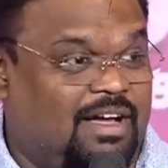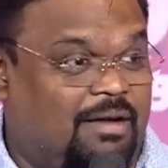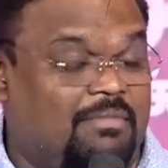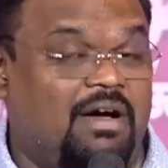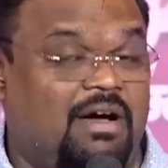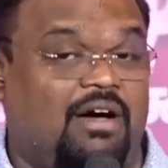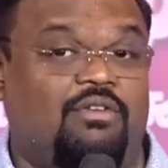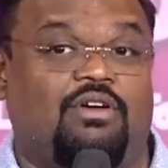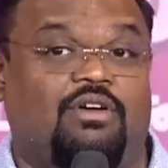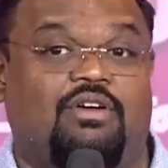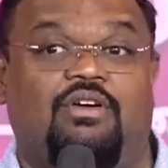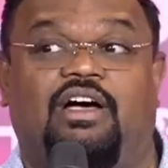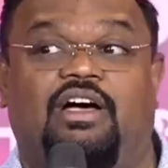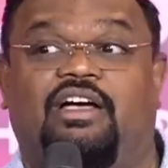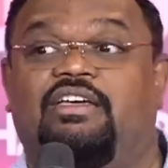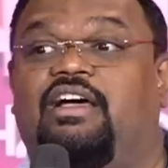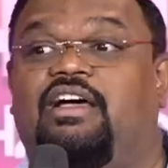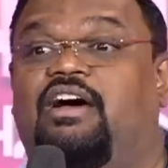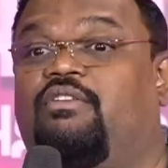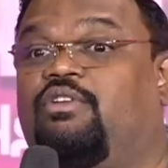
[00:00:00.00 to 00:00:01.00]
அம்மாவுக்கும்
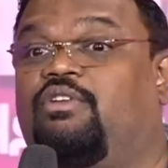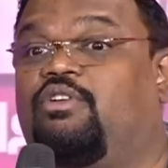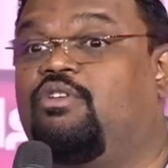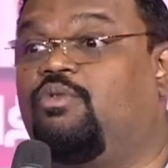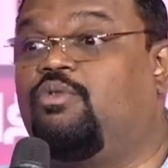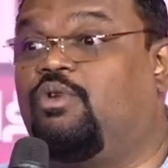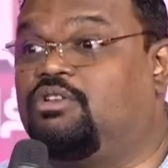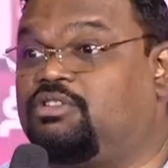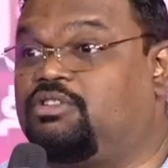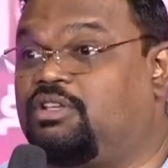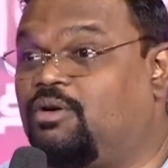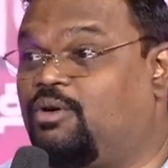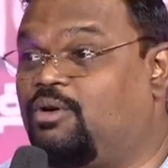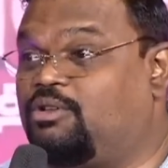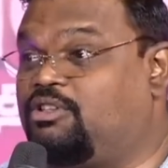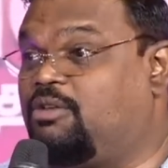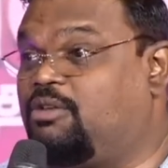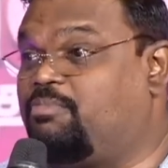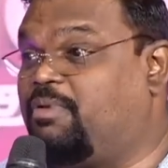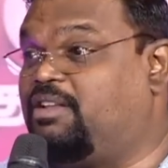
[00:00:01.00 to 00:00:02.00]
ஐயாவுக்கும் ஒருத்தர்
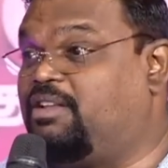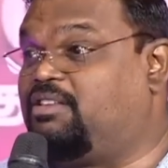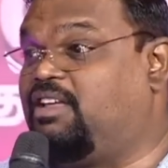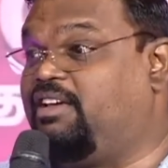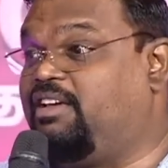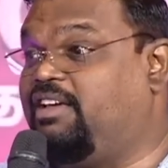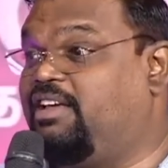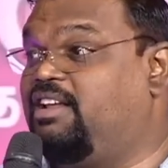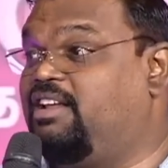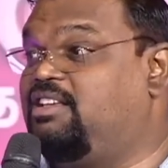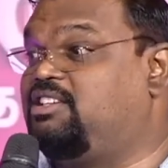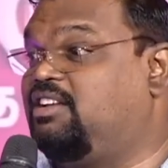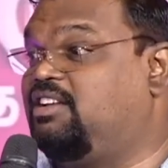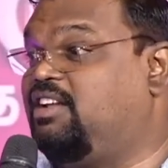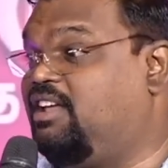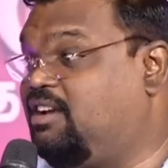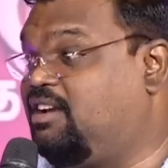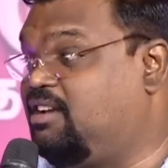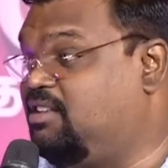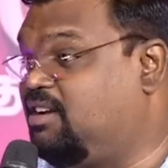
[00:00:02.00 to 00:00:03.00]
ஒருத்தர் பார்த்தா
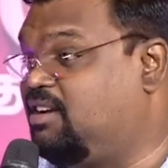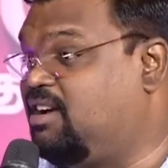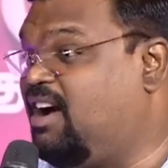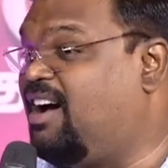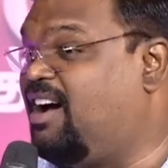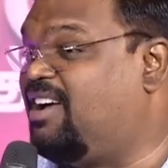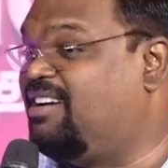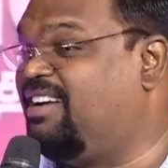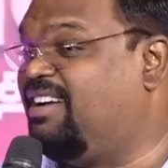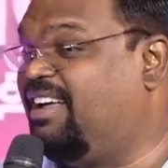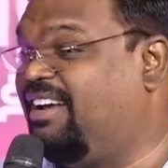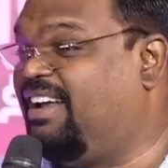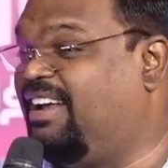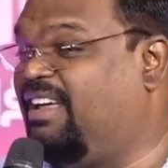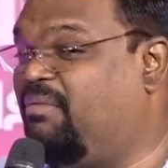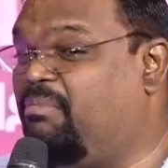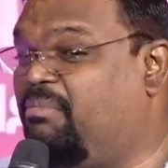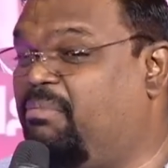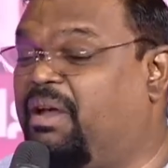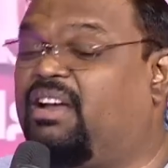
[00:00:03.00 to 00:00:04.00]
எரிச்சலா இருக்குது காரணம்
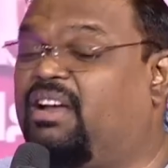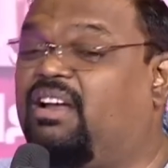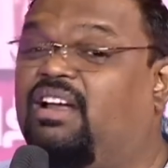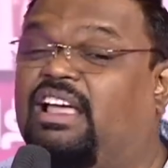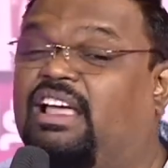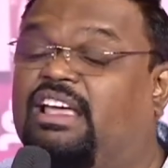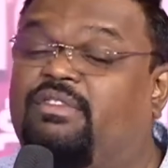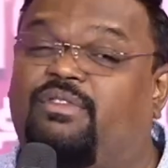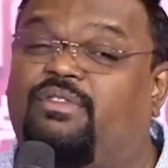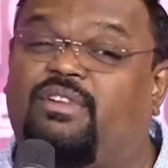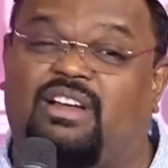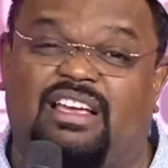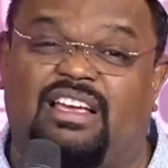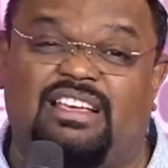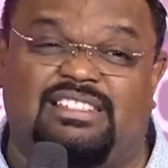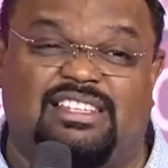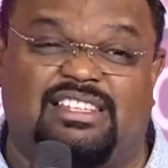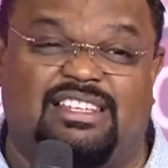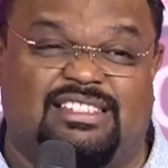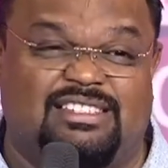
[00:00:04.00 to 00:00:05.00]
என்ன மிட் லைஃப்
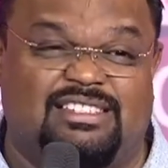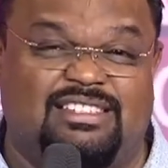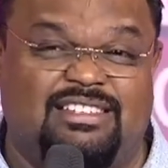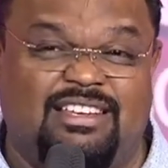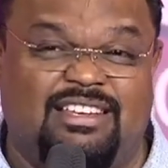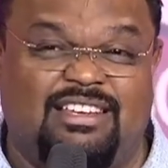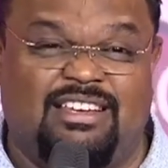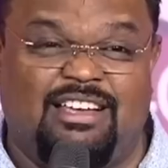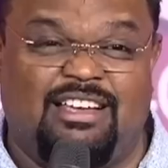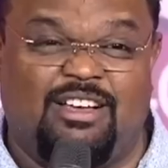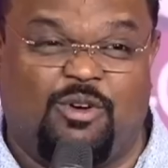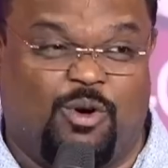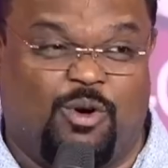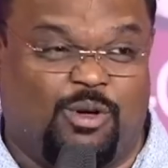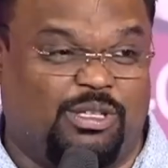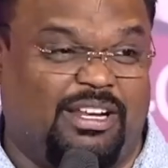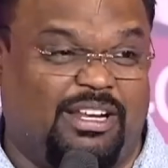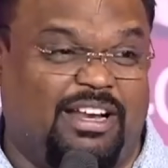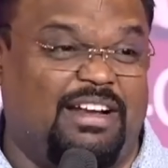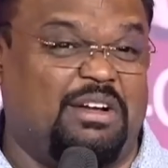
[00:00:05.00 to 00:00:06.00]
கிரைசிஸ்
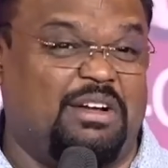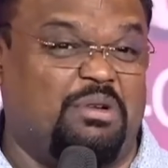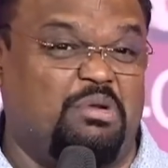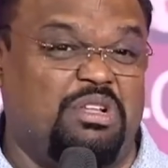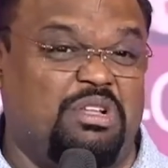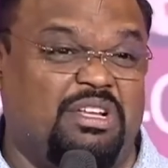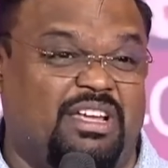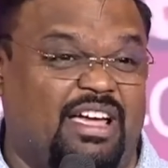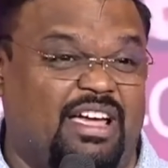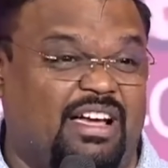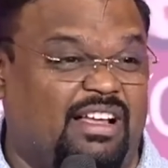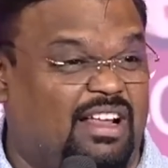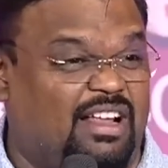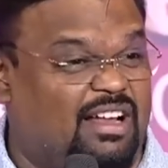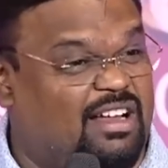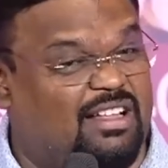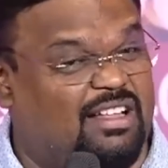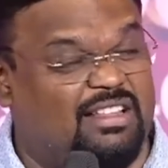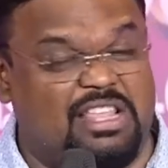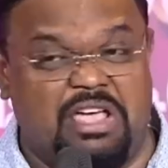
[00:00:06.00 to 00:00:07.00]
ஒருத்தர் என்கிட்ட வந்து
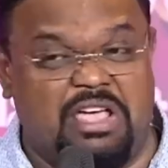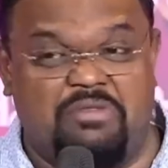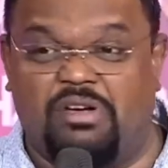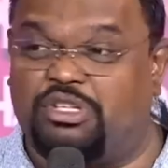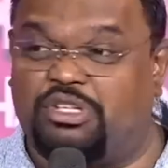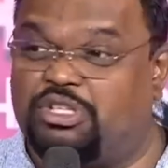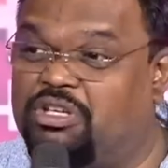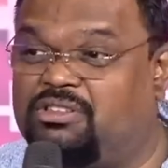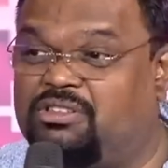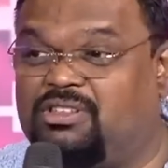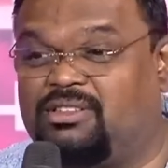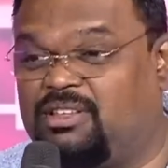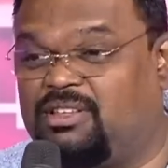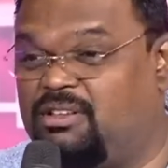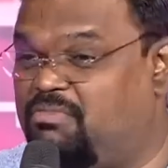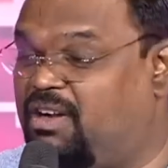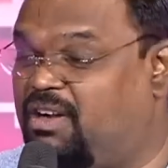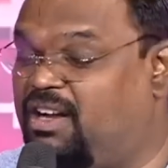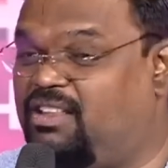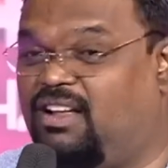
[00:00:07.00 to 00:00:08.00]
கேட்கிறார் நான் தேவ
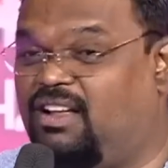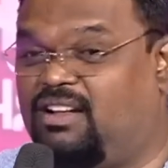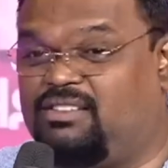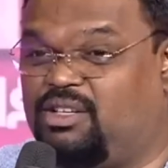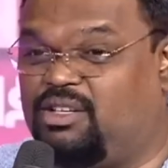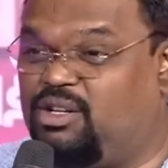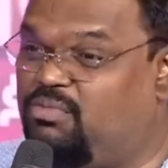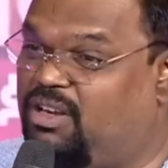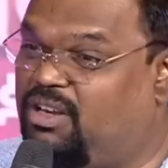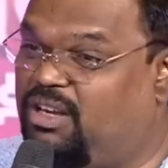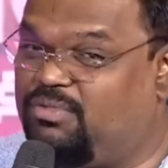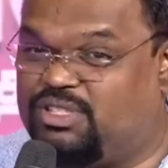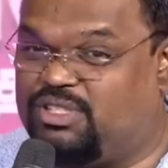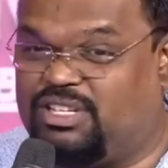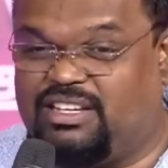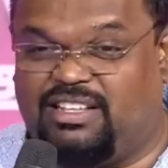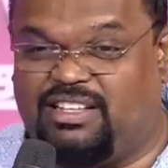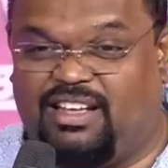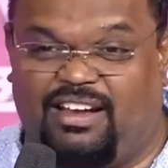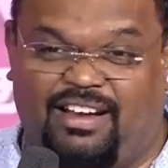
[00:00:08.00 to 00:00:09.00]
படி தான் திருமணம்
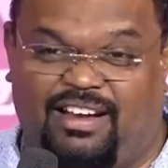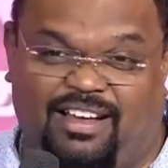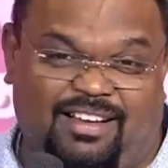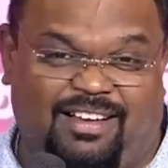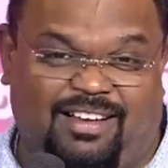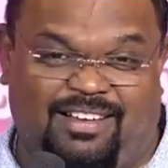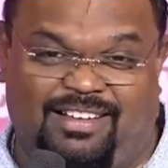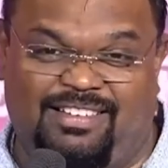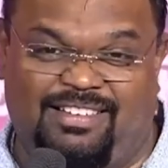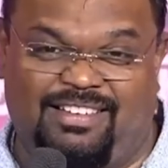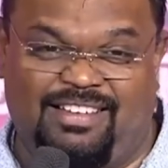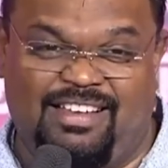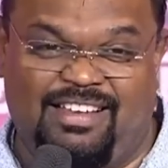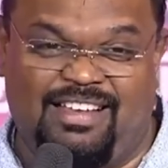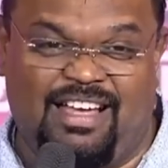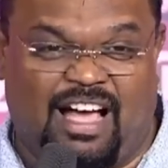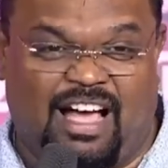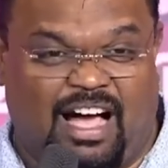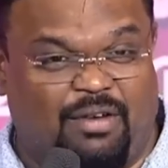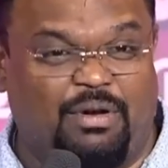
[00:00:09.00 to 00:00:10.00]
செய்தானா
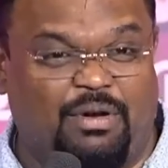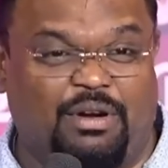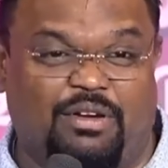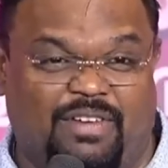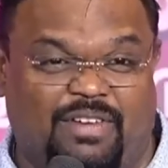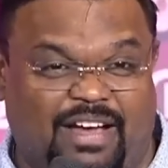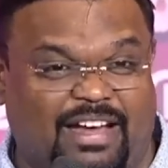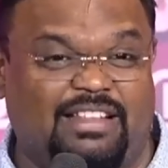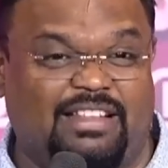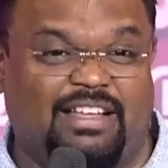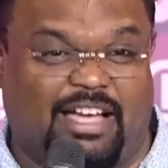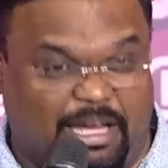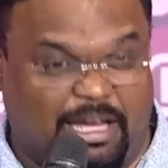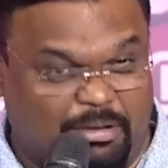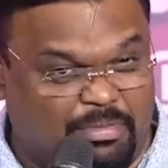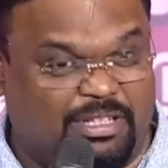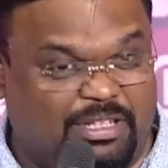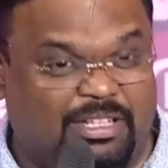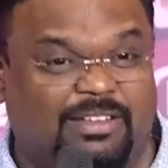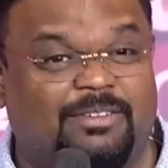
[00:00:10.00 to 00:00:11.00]
அவருக்கு வயது
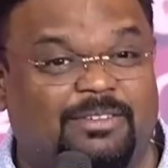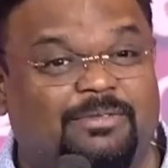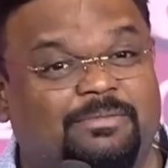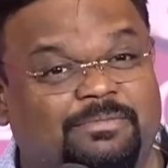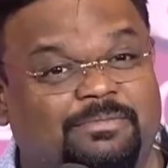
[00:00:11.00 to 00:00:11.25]
ஐம்பது